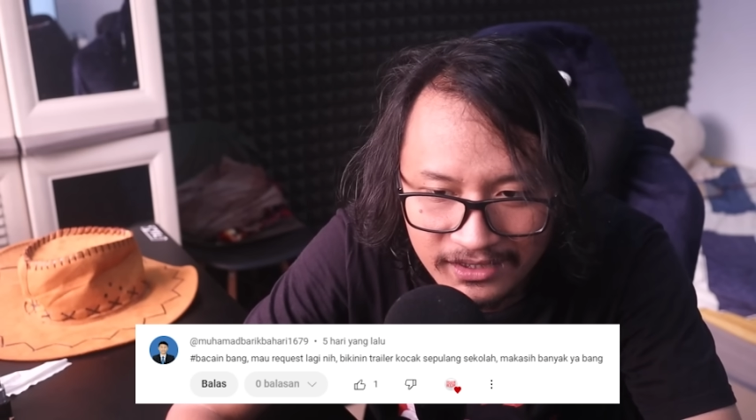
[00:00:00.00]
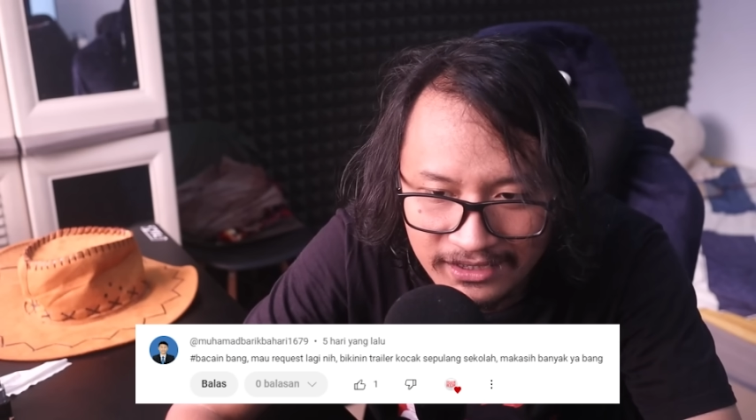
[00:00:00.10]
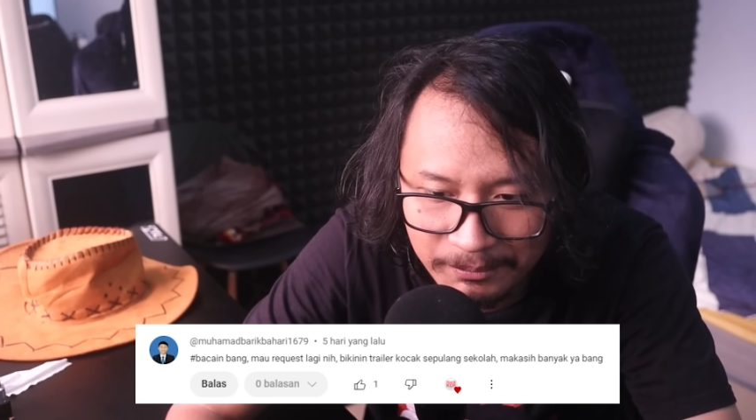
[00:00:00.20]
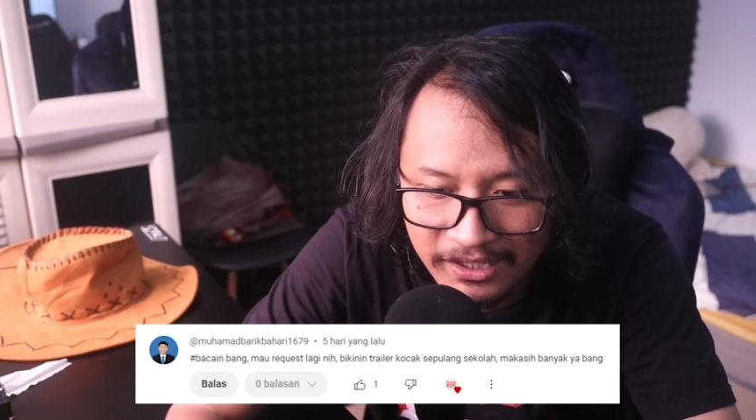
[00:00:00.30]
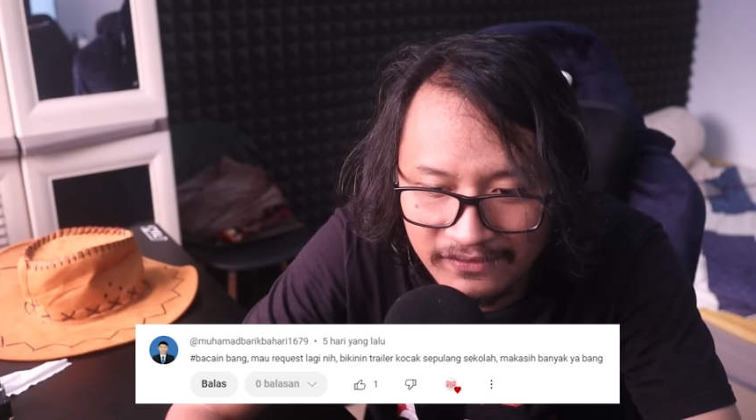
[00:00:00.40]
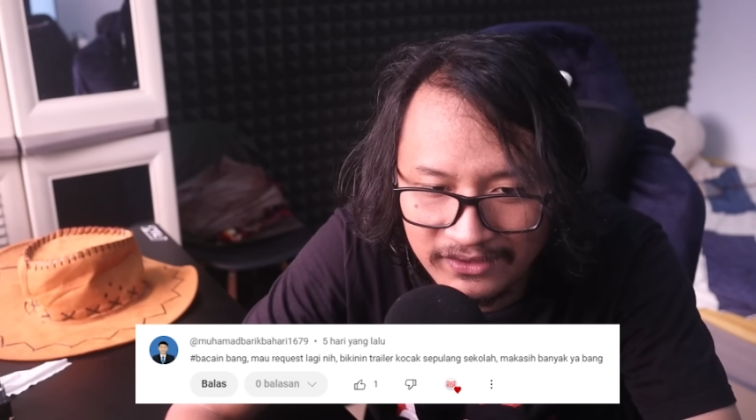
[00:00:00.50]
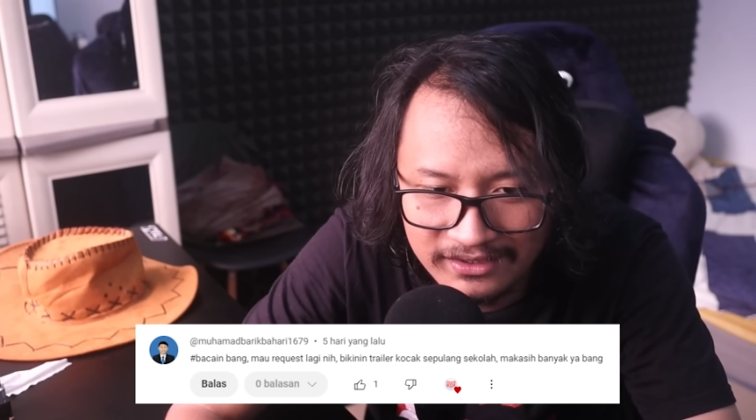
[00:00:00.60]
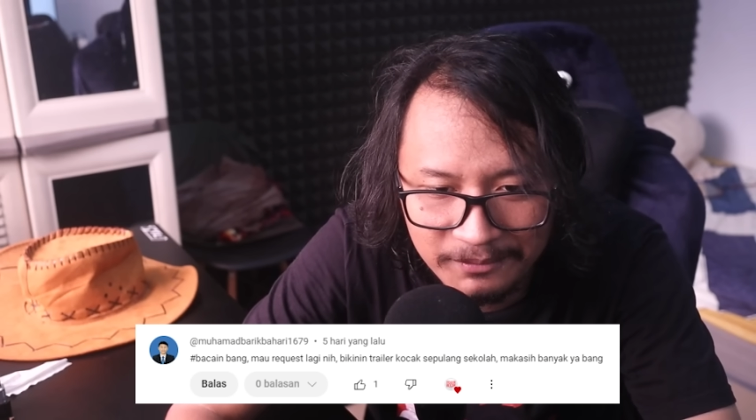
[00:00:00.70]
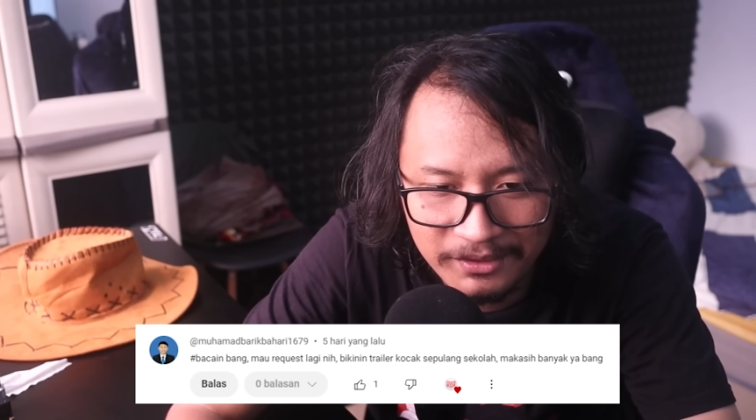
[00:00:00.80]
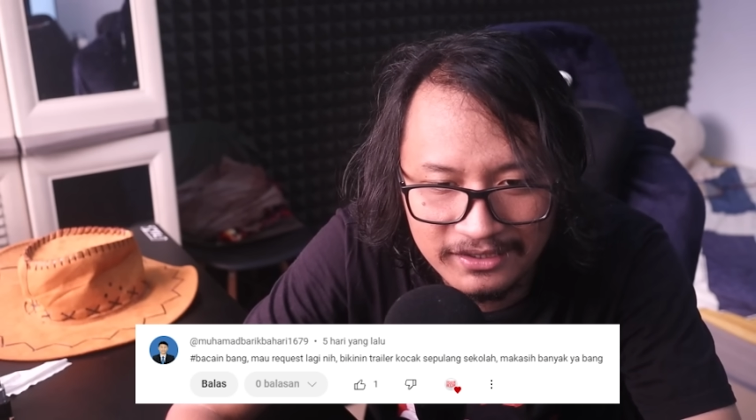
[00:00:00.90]
Tapi nanti,
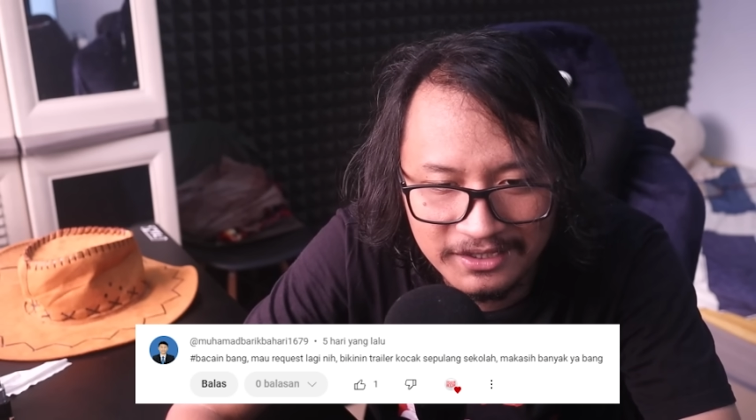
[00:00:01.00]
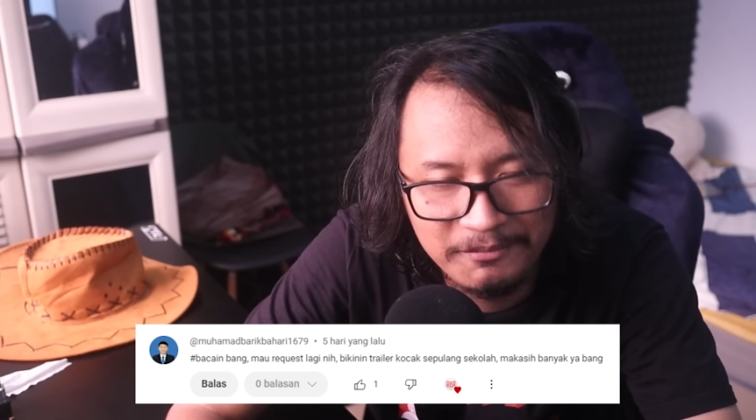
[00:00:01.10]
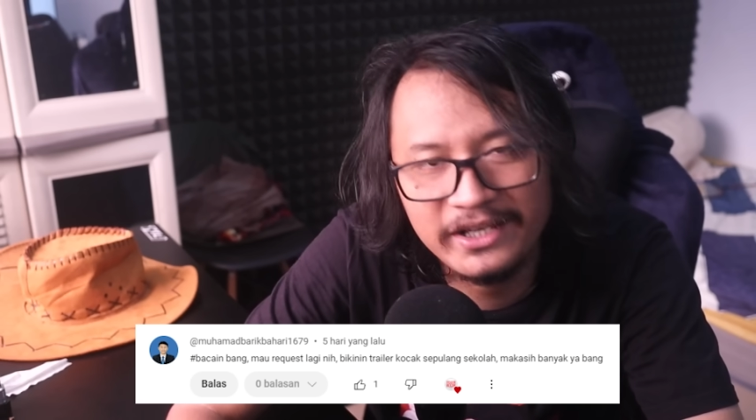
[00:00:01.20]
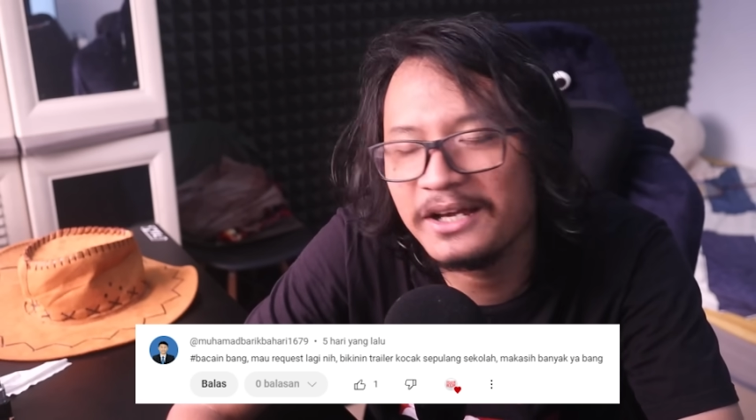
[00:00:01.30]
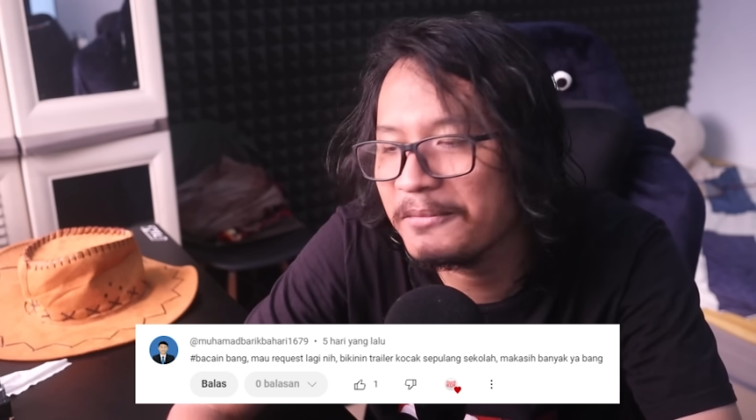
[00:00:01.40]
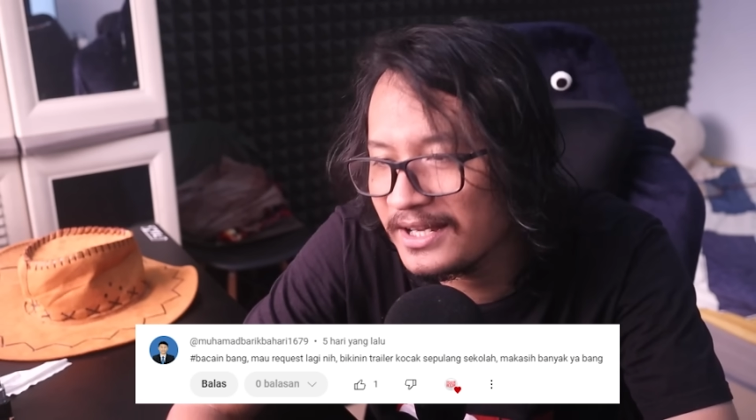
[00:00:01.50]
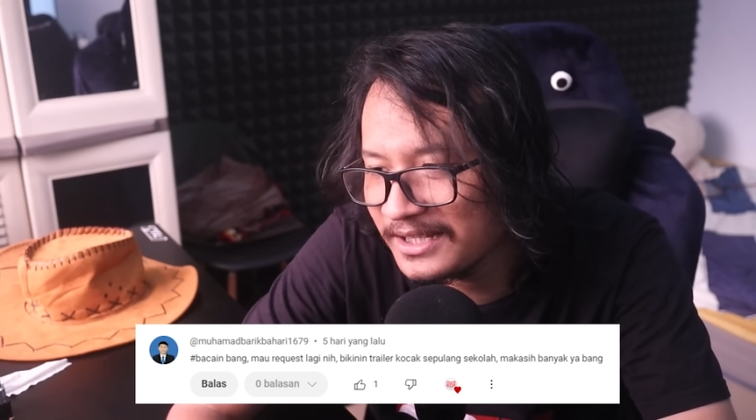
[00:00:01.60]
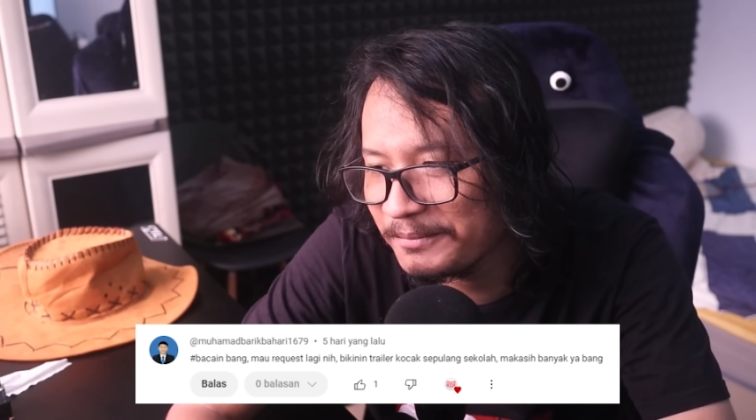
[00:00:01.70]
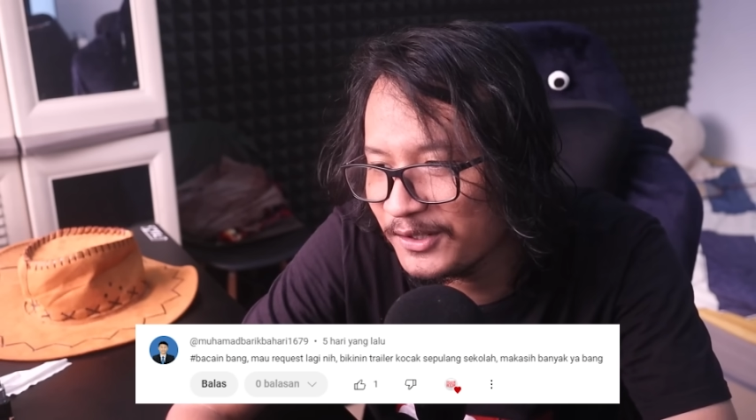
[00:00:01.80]
tapi nanti banyak banget yang